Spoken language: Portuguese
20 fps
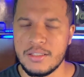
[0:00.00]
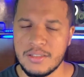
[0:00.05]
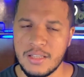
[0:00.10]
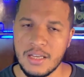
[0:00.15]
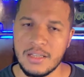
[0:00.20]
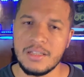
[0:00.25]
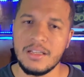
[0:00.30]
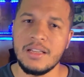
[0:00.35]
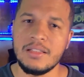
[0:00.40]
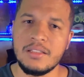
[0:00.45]

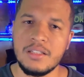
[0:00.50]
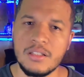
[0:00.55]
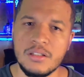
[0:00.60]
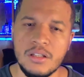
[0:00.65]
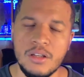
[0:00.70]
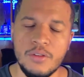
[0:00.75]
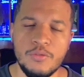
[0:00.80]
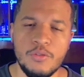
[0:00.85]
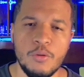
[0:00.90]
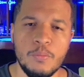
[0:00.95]
Acredito
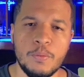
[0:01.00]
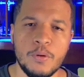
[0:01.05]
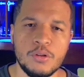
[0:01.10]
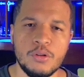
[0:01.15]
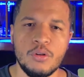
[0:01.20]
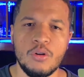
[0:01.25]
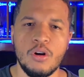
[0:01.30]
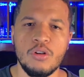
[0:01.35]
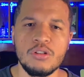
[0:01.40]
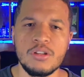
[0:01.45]
que foi o
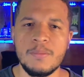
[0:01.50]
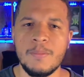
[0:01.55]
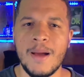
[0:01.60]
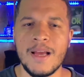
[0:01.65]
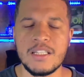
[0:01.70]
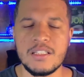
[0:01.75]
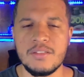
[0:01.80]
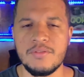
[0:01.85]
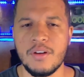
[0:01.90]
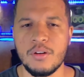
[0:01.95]
protocolo que mais
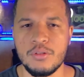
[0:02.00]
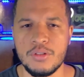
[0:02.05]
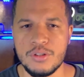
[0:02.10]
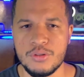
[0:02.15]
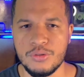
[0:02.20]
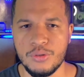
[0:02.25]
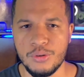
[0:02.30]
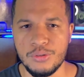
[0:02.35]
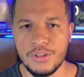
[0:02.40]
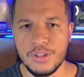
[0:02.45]
se
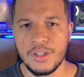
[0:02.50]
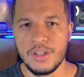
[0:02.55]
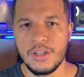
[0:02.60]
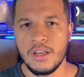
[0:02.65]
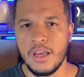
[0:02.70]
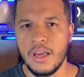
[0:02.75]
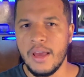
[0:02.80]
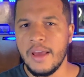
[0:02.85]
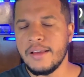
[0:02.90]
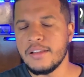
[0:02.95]
valorizou
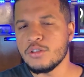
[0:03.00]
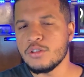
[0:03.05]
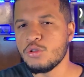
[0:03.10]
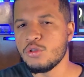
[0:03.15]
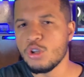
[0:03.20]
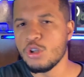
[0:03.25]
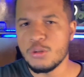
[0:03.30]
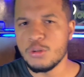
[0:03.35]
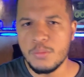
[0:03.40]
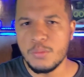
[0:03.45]
em
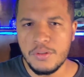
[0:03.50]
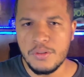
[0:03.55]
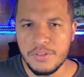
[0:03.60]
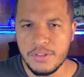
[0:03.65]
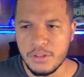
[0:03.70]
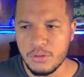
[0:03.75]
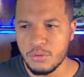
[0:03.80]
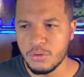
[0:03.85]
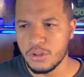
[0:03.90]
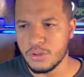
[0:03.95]

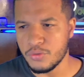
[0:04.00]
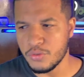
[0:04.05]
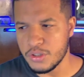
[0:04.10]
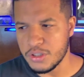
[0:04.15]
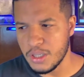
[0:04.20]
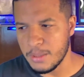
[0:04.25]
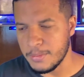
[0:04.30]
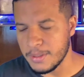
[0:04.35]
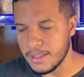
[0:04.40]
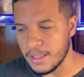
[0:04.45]
2022, foi
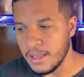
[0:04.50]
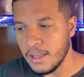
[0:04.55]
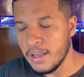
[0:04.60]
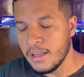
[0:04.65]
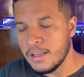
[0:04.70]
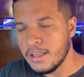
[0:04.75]
GMT.